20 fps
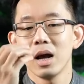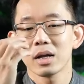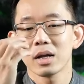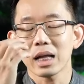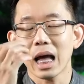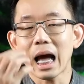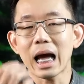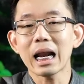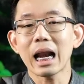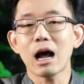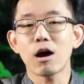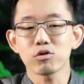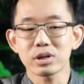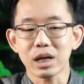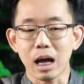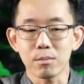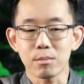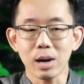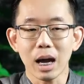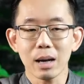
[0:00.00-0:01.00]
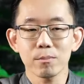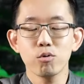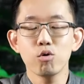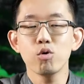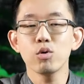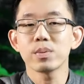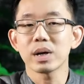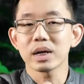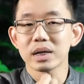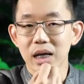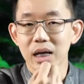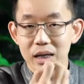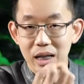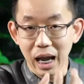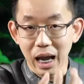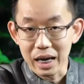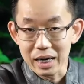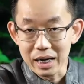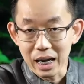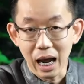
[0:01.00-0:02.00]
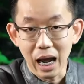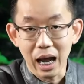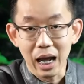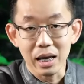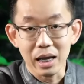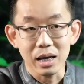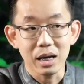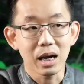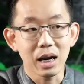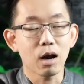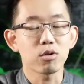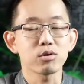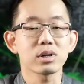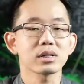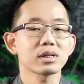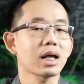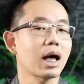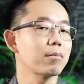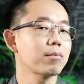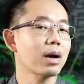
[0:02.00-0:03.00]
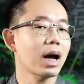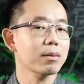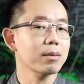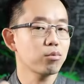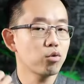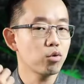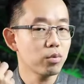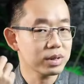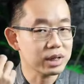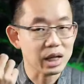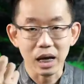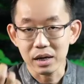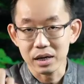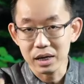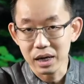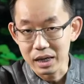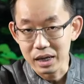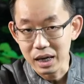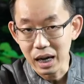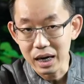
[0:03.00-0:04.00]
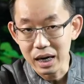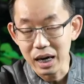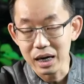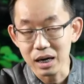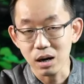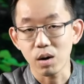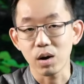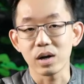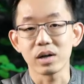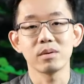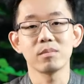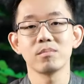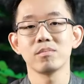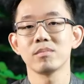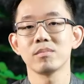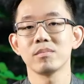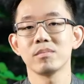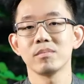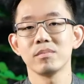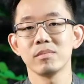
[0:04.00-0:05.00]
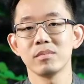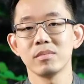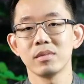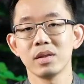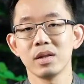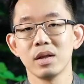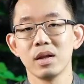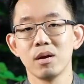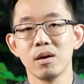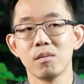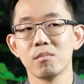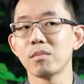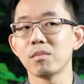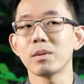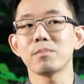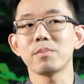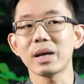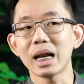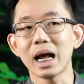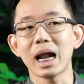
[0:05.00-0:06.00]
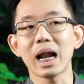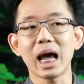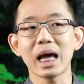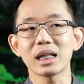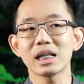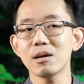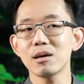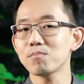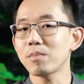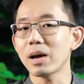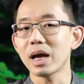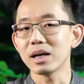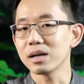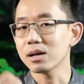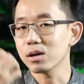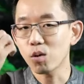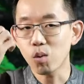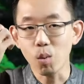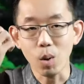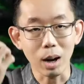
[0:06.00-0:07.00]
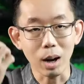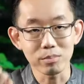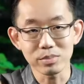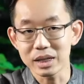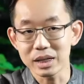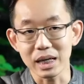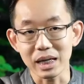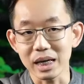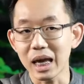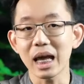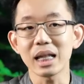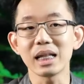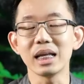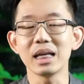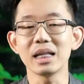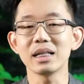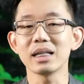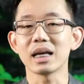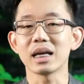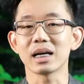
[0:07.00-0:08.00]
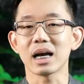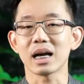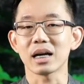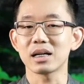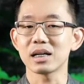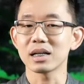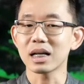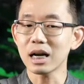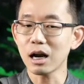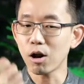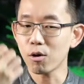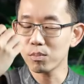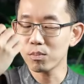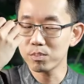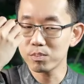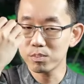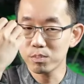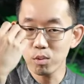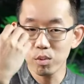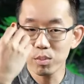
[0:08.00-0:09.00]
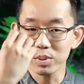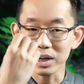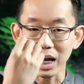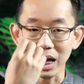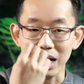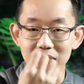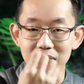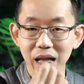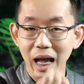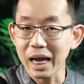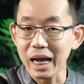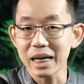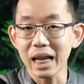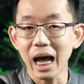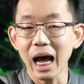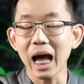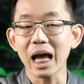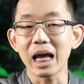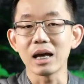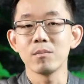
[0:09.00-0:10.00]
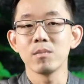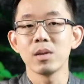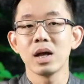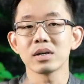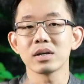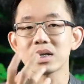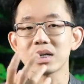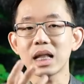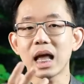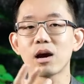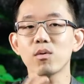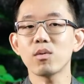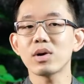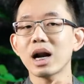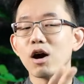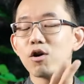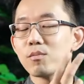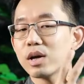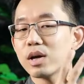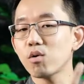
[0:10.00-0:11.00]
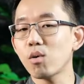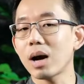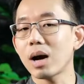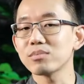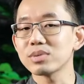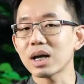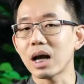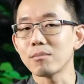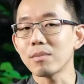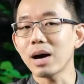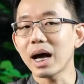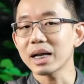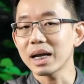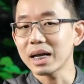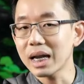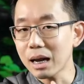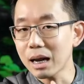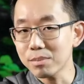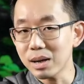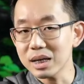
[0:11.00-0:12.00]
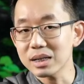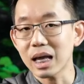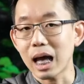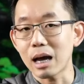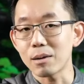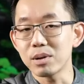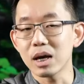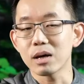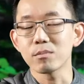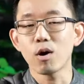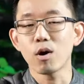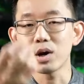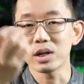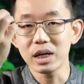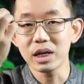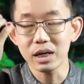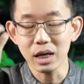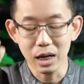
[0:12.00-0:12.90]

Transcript: ถ้าเราสามารถพูดภาษาไทยได้เราจะสามารถพูดภาษาอังกฤษได้แน่นอนมันเป็นอะไรที่เป็นความจริงแค่นี้จริงๆไงคือถ้าเราพูดภาษาไทยได้แสดงว่าเรามีความสามารถในด้านภาษาเพียงพอที่จะ